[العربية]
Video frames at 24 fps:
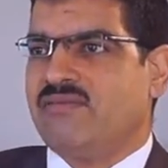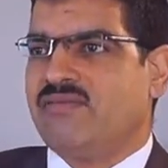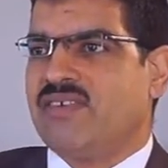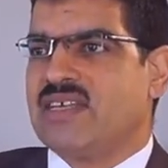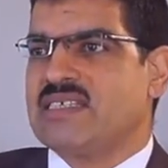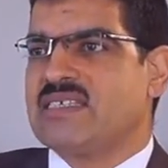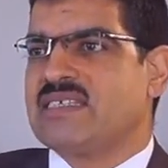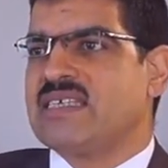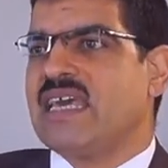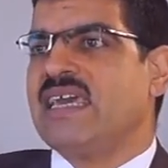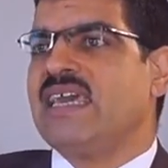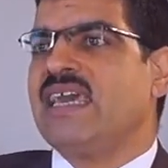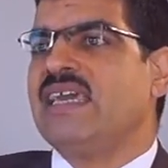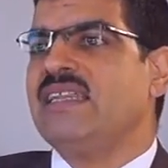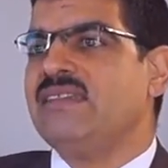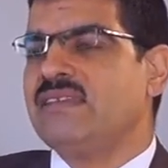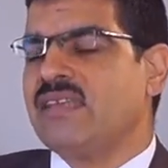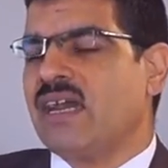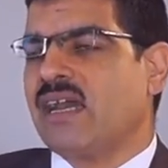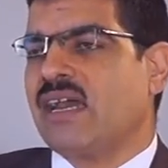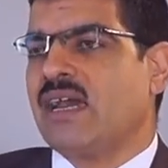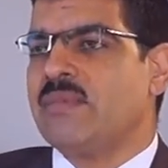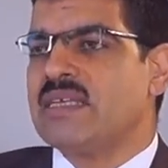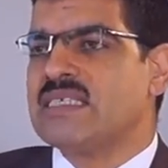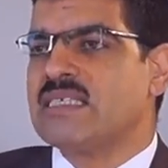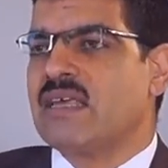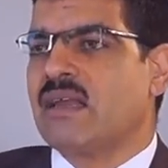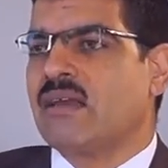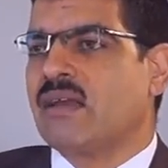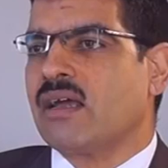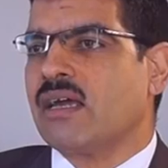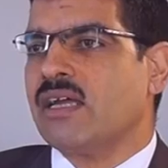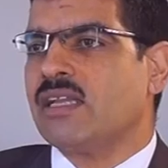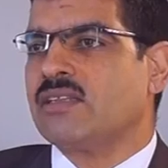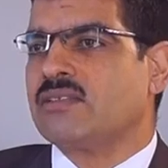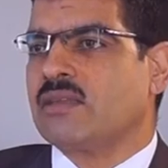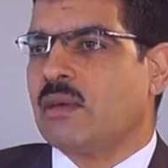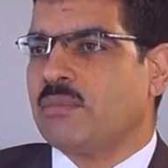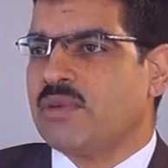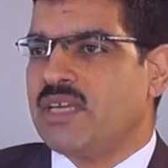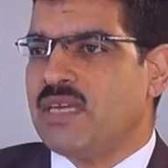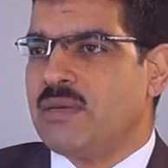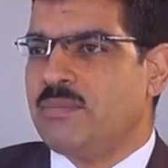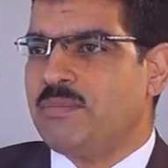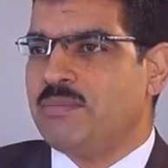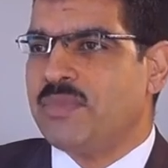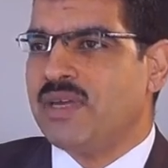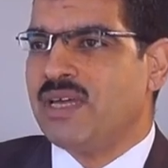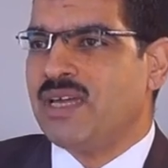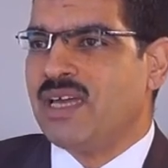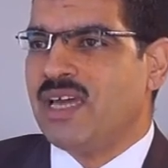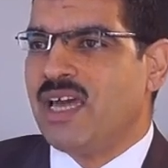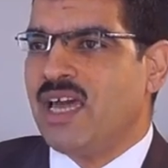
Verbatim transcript: فازاي انت كمثلا راجل طبيب